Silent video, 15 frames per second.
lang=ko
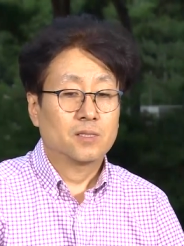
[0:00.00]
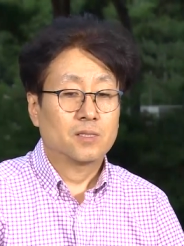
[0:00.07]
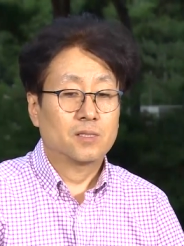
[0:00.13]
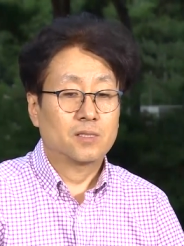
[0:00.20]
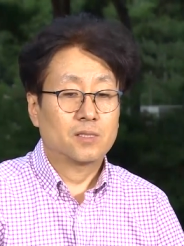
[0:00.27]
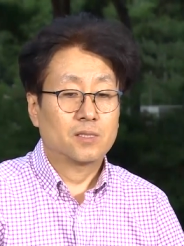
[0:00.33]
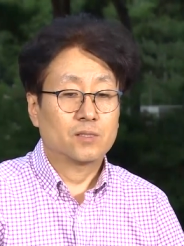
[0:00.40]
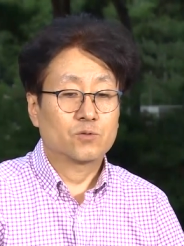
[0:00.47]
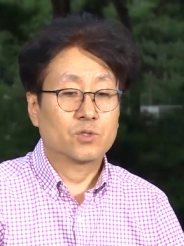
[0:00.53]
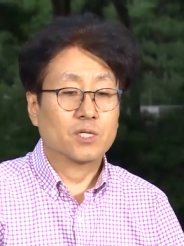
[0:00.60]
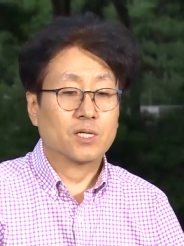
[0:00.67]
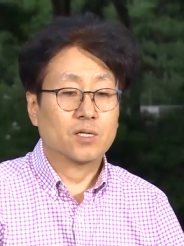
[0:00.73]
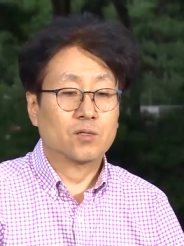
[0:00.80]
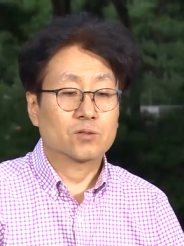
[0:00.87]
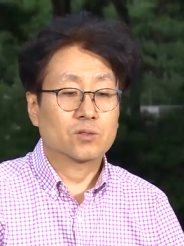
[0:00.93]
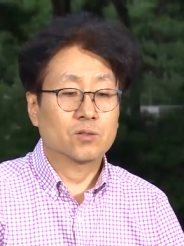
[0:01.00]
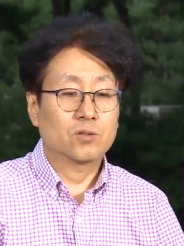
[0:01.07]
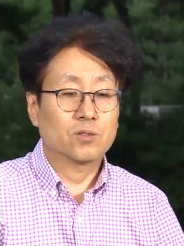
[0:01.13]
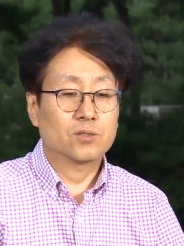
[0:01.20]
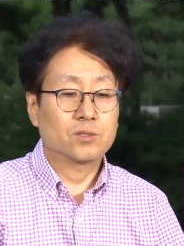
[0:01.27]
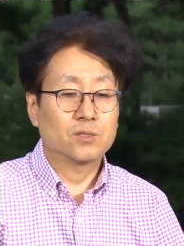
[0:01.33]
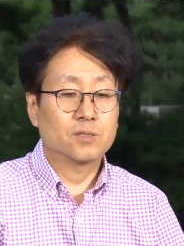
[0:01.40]
아, 우리가 어떤
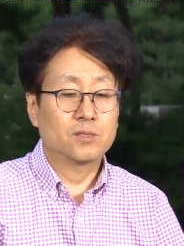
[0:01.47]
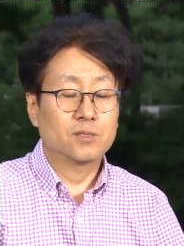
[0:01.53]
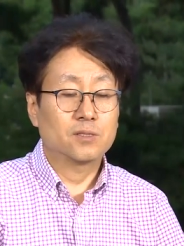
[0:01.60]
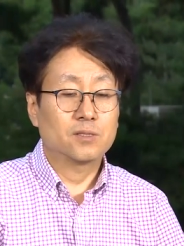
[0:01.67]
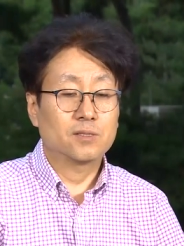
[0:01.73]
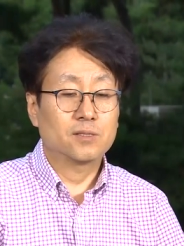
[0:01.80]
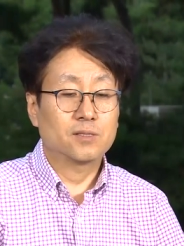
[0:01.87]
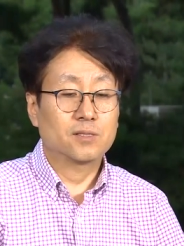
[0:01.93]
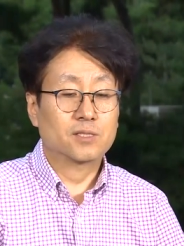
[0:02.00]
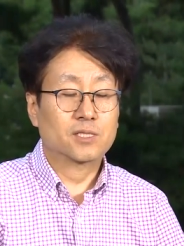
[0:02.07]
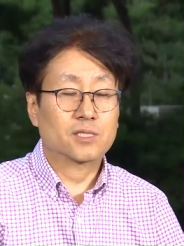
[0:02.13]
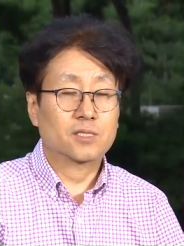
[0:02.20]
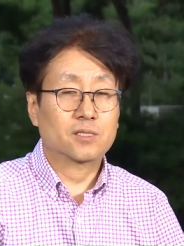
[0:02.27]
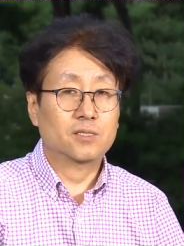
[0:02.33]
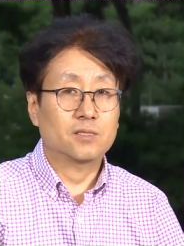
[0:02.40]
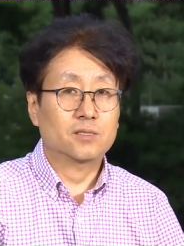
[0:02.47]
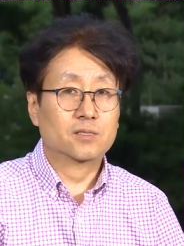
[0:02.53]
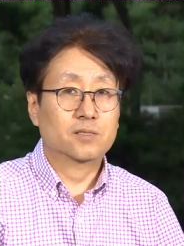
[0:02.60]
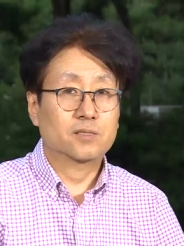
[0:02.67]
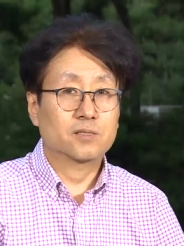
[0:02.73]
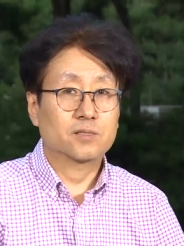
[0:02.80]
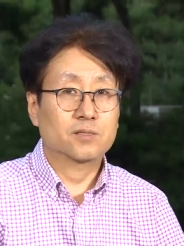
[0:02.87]
것을
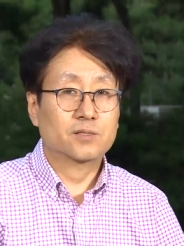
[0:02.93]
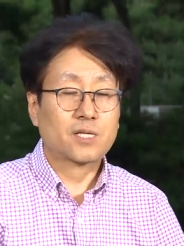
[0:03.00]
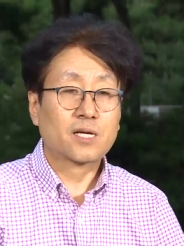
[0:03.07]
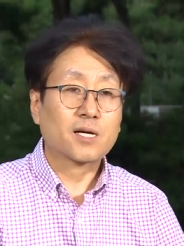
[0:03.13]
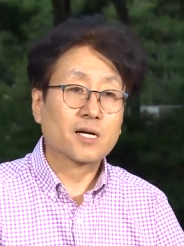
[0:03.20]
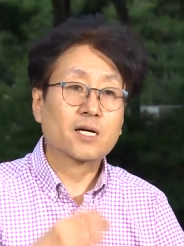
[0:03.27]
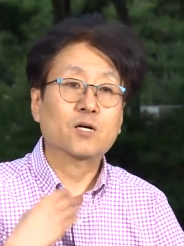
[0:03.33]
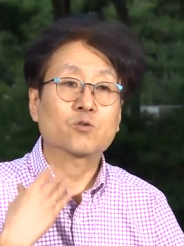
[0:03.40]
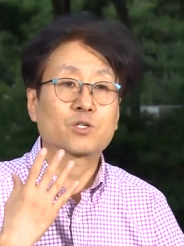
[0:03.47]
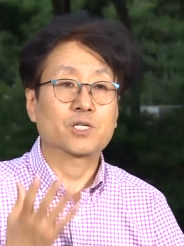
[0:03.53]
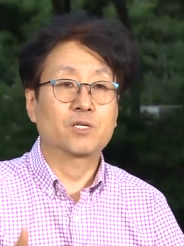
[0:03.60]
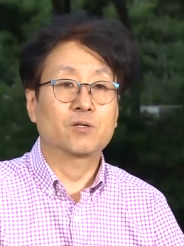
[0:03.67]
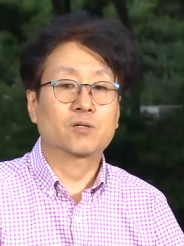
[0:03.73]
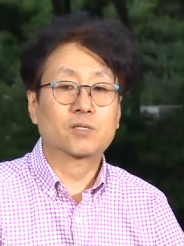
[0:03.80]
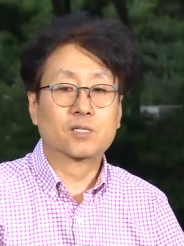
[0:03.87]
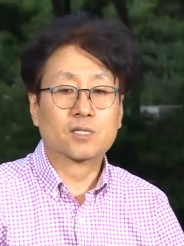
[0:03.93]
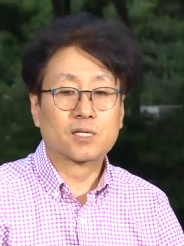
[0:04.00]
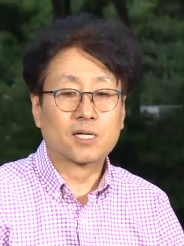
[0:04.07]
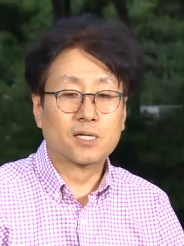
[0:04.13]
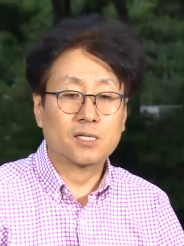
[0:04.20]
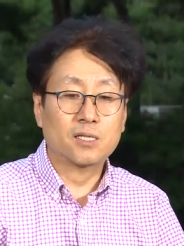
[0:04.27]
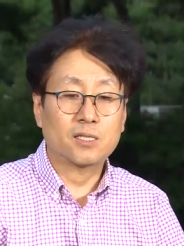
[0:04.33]
그 생각하고 기억
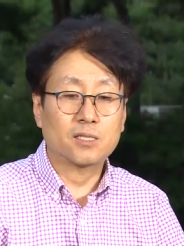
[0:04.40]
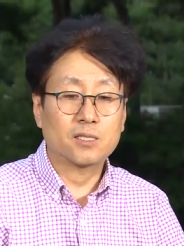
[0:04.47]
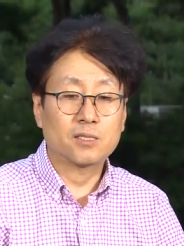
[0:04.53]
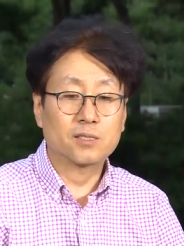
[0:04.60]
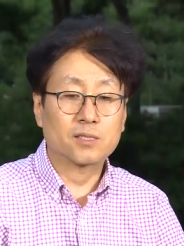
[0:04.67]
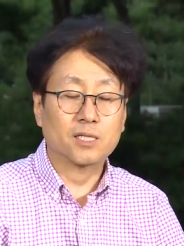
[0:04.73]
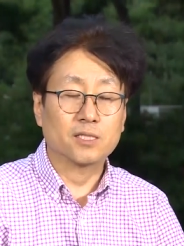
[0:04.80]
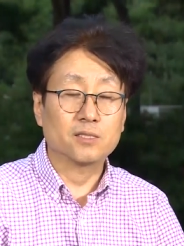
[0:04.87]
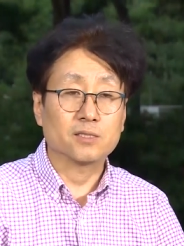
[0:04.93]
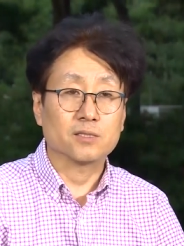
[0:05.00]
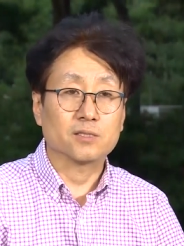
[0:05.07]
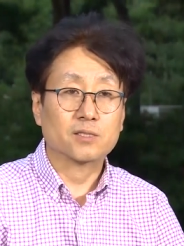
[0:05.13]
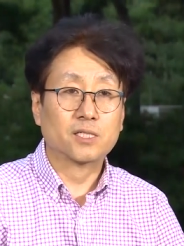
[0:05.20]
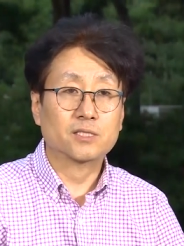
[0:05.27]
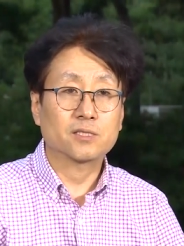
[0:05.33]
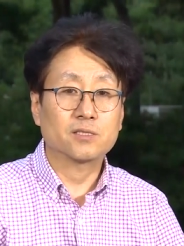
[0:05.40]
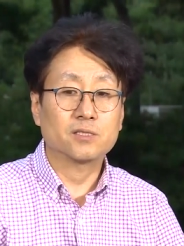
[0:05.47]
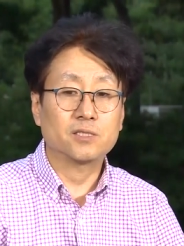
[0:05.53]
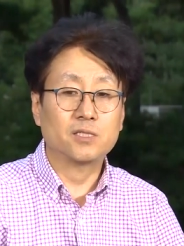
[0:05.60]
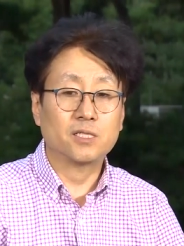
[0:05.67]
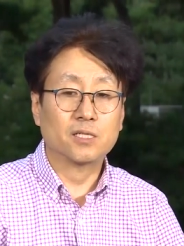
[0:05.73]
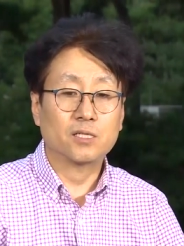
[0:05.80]
시작할 때는
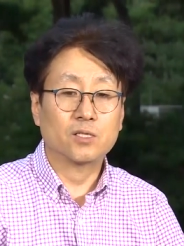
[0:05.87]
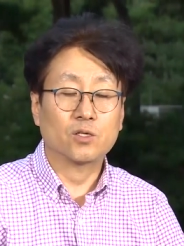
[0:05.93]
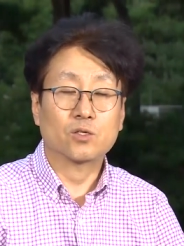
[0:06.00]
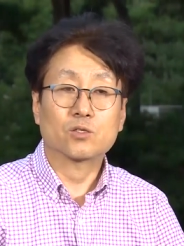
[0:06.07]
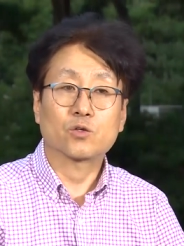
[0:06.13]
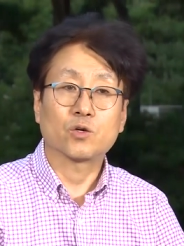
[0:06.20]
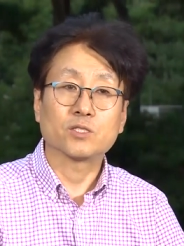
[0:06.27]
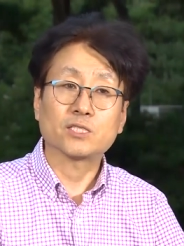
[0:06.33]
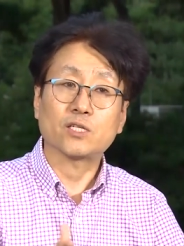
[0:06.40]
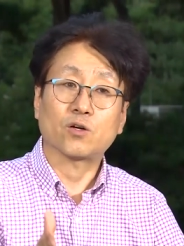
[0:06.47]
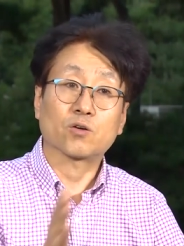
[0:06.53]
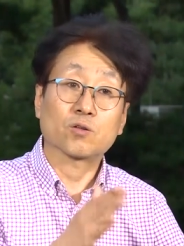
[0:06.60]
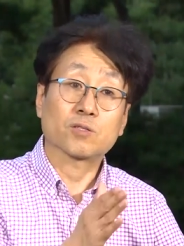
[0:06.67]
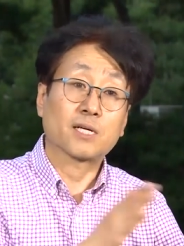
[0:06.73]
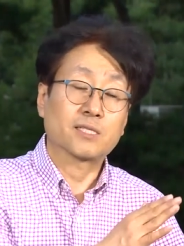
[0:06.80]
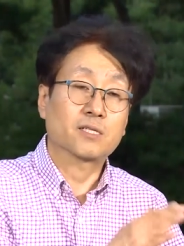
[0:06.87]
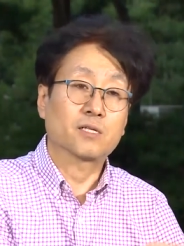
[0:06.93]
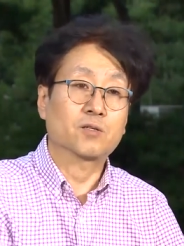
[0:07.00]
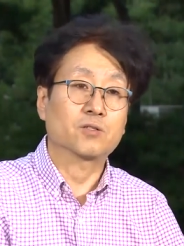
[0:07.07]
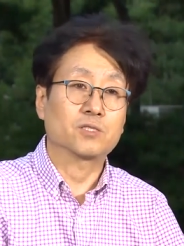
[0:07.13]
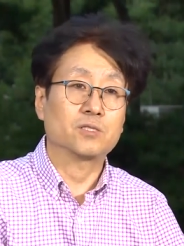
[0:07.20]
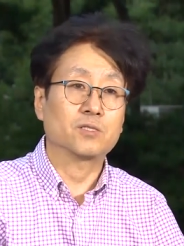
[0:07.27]
사실은 이제 굉장히 여러
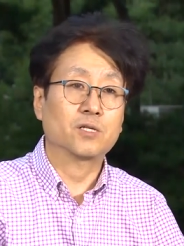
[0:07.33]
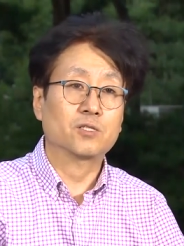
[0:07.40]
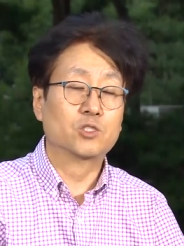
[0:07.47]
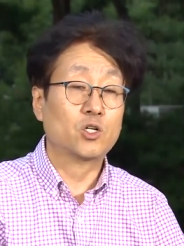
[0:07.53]
단계를 거치는데요.